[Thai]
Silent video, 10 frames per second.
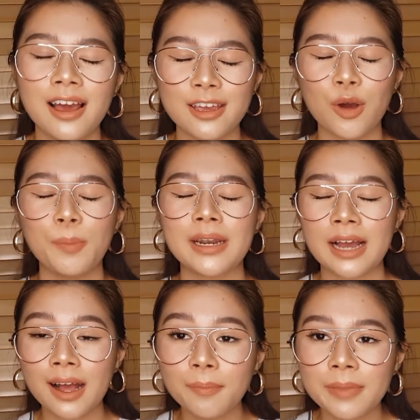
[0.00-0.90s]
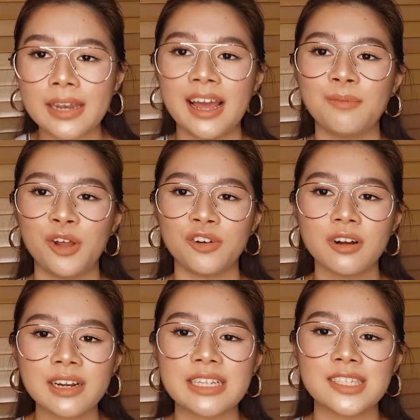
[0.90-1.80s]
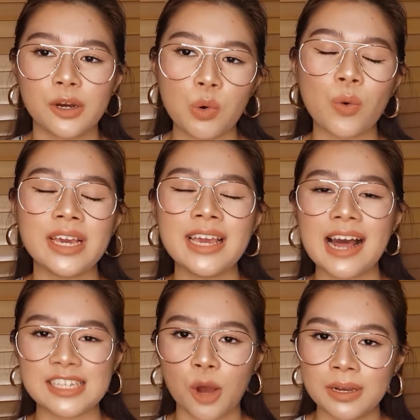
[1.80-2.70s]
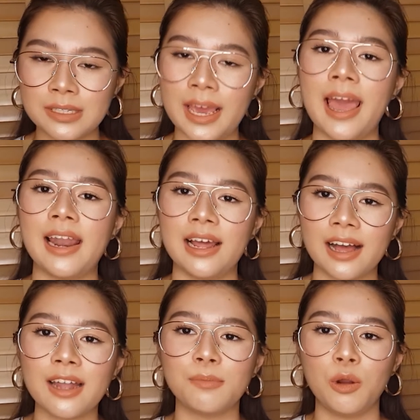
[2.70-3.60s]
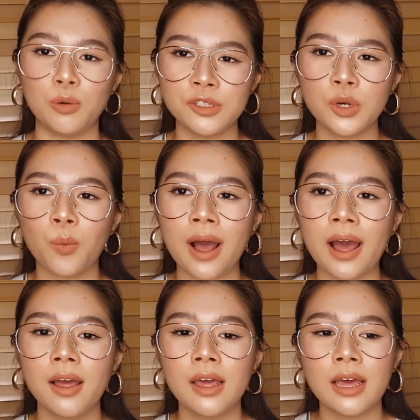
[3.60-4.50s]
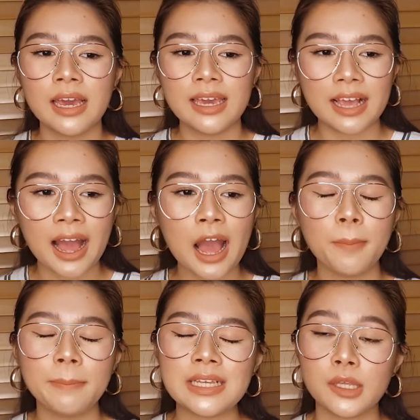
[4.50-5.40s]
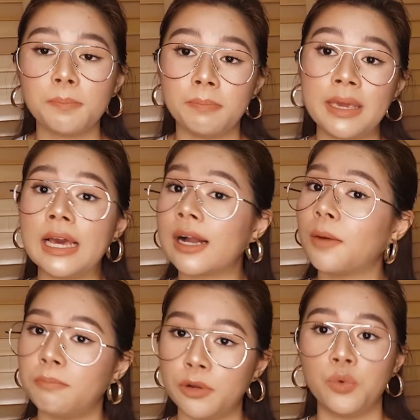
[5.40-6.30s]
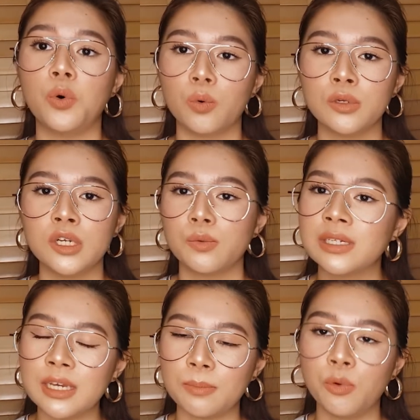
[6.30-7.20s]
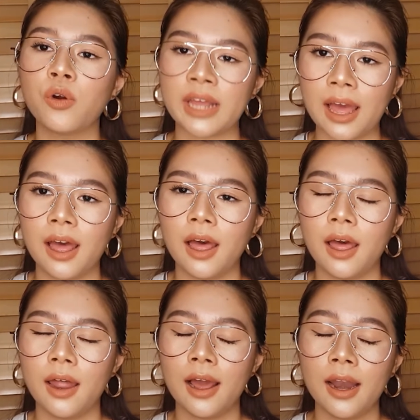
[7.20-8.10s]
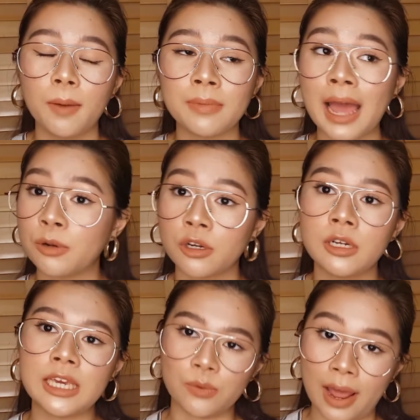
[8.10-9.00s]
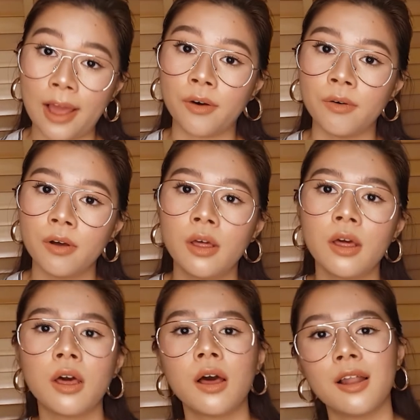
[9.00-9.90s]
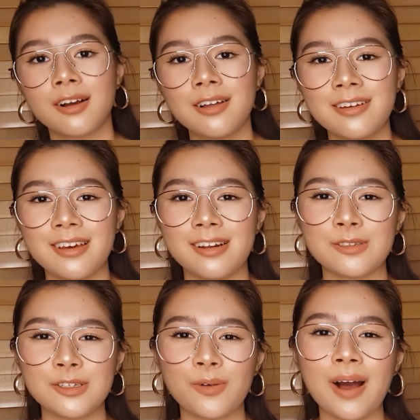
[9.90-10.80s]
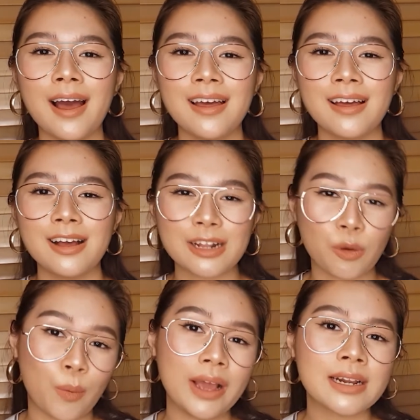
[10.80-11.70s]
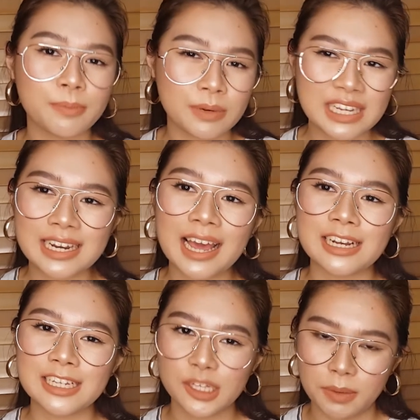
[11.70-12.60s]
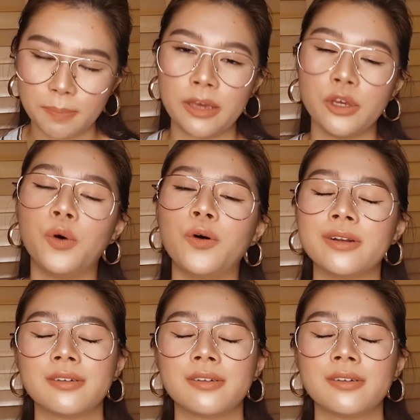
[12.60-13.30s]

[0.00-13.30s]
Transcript: นี่ว่าเป็นคำแนะนำแล้วก็เคล็ดจากอูที่อยากจะมาแชร์ละกันเพราะรู้สึกว่าอีกห้าปีสิบปีอ่ะกลับมาดูอูรู้สึกว่าสิ่งพวกเนี้ยถ้าทำได้มันก็ดีอยู่แล้วก็เลยรู้สึกว่าหวังว่าคลิปนี้เนี่ยก็จะมีประโยชน์